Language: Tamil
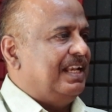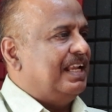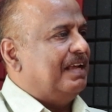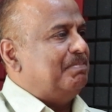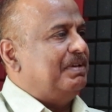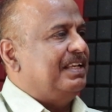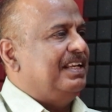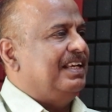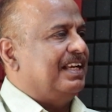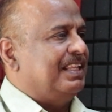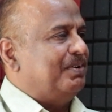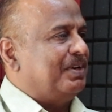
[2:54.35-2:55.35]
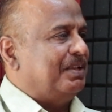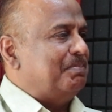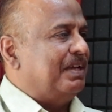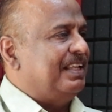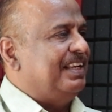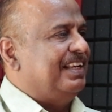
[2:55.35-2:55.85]
எல்லாமே நீ கதை விடுறது
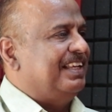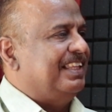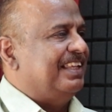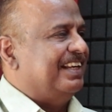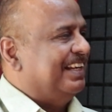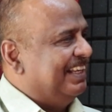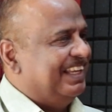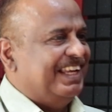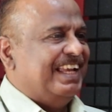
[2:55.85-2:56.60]
மாதிரி இருக்குதுன்னு